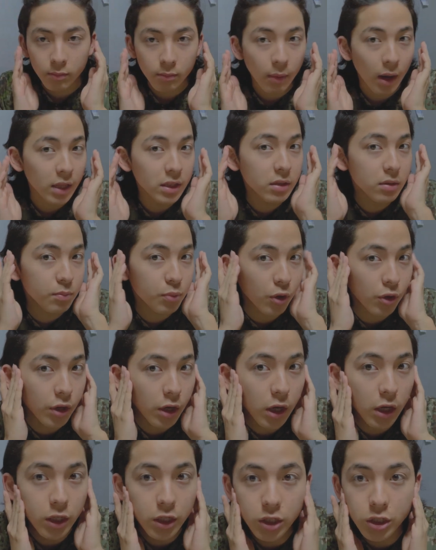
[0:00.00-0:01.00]
많은
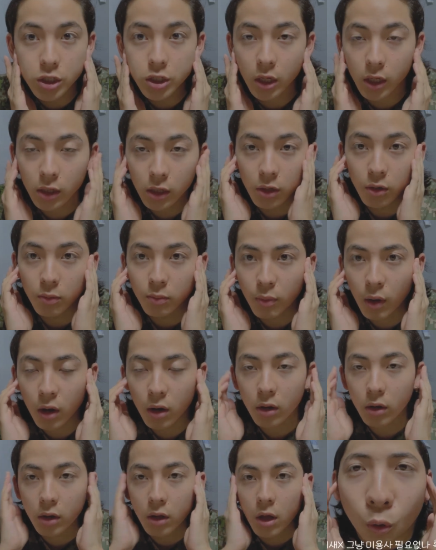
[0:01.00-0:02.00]
변화가 있진 않아요.
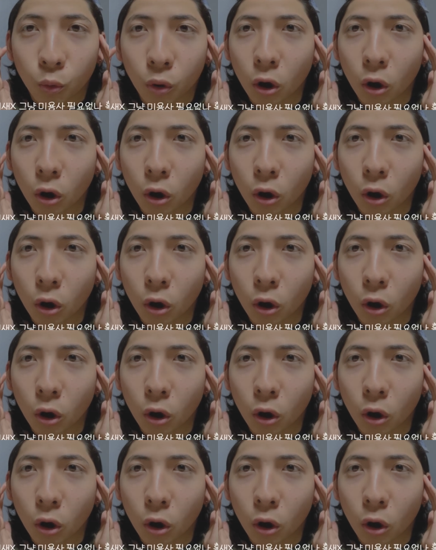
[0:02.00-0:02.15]
막